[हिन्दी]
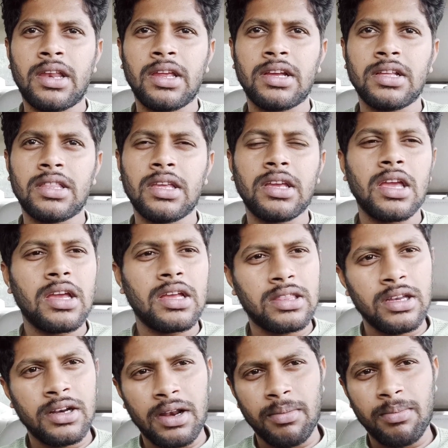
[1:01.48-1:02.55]
अर्निंग कितनी की
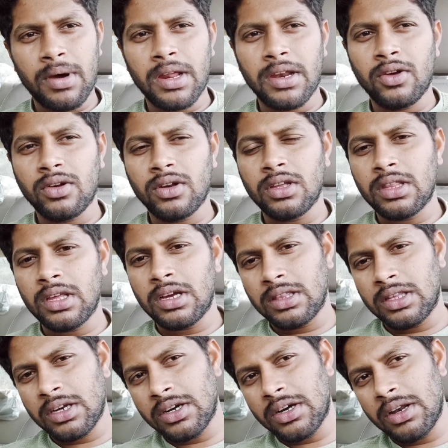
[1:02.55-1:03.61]
कितनी ट्रिप मारी और कितने
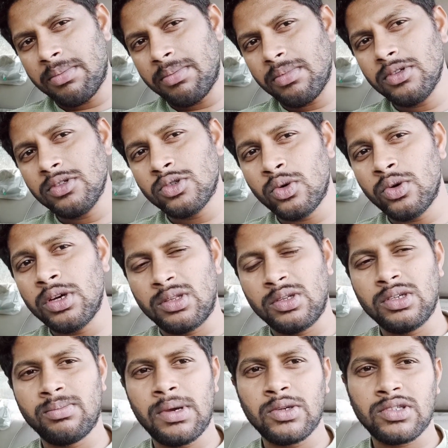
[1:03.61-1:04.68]
कितने का ट्रिप जो हुई
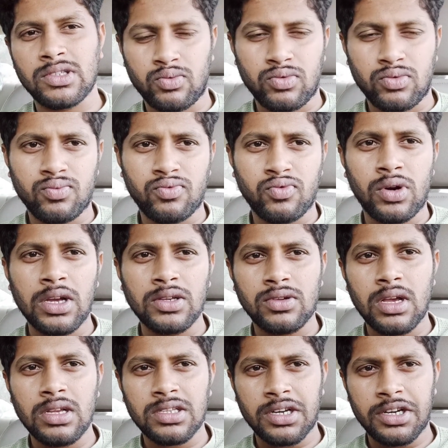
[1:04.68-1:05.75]
थी मैं पूरा
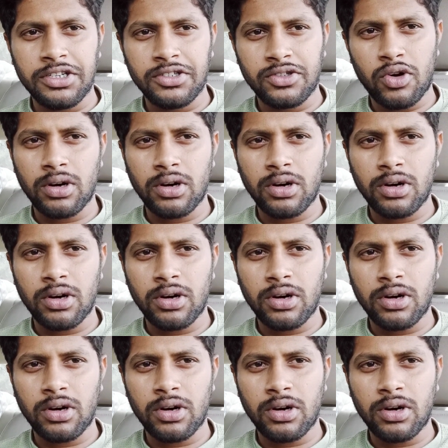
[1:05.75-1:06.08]
उसका स्क्रीन